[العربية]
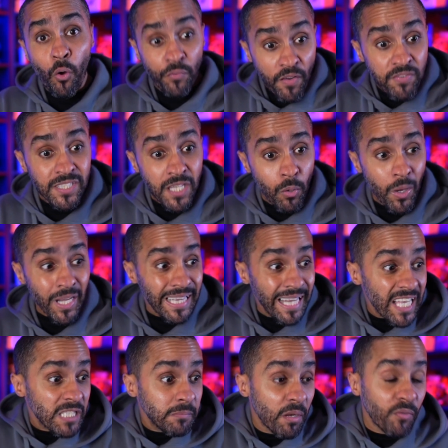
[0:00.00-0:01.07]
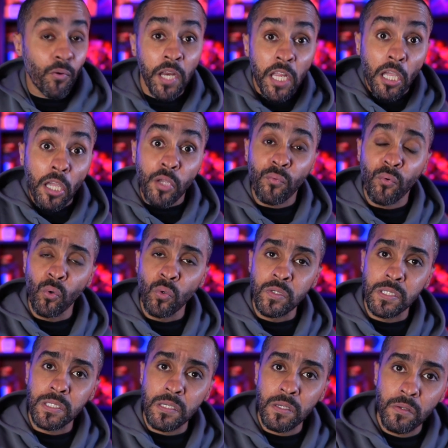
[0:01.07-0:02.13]
وفي نفس الوقت لازم الفريق
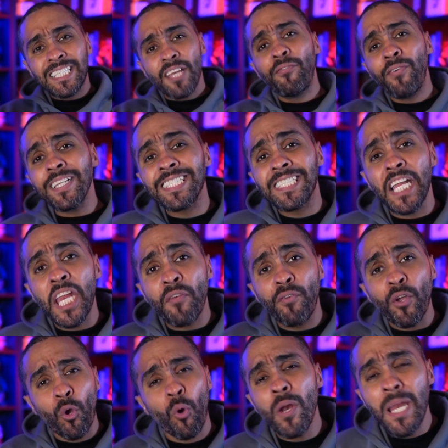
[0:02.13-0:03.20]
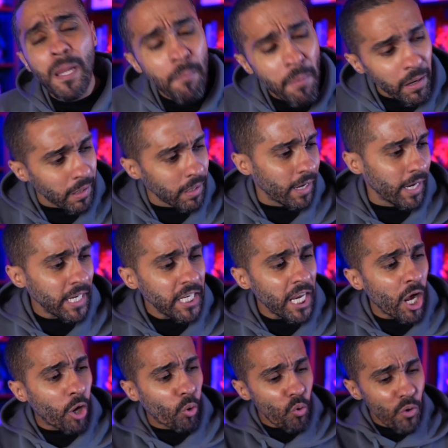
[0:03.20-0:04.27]
يفوز استفزني في كل مرة اني
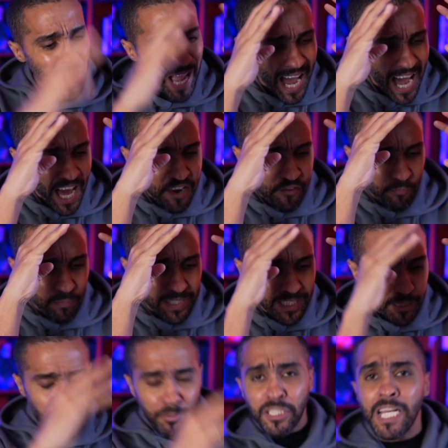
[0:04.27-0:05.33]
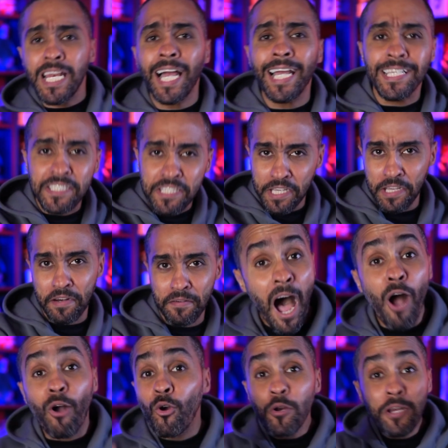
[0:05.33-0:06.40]
اكون عارف بالضبط ايش اللي حيصير
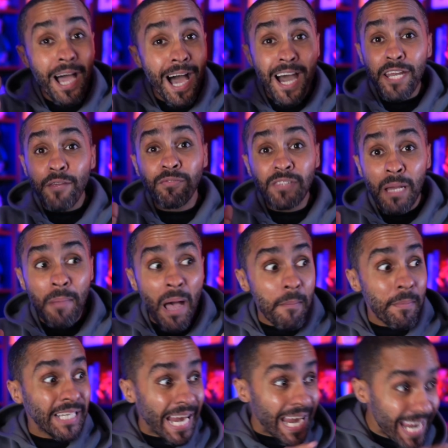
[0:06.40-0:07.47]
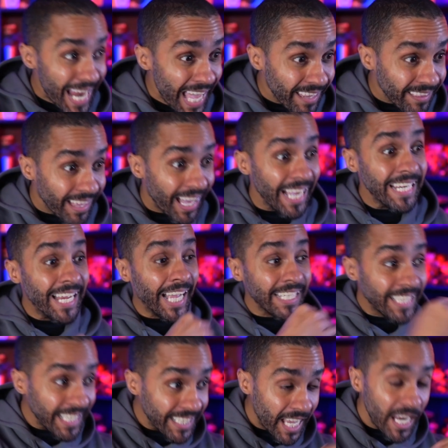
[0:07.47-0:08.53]
اكون عارف تماما اللحظة اللي
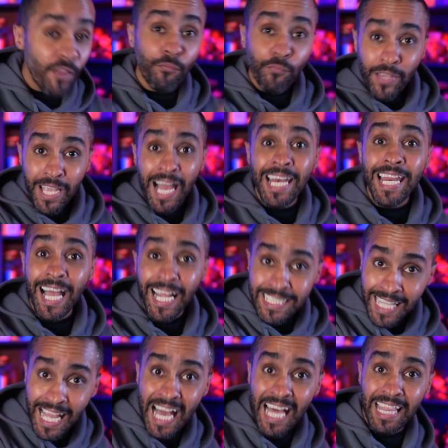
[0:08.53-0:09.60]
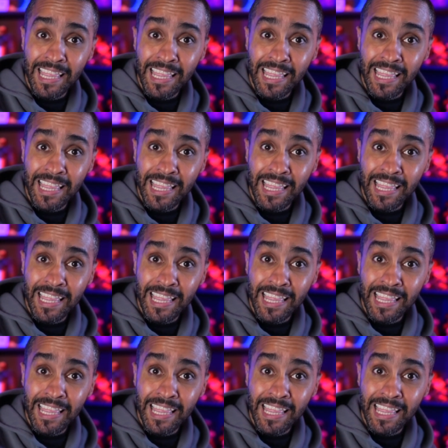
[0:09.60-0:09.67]
حتنقلب فيها الاحداث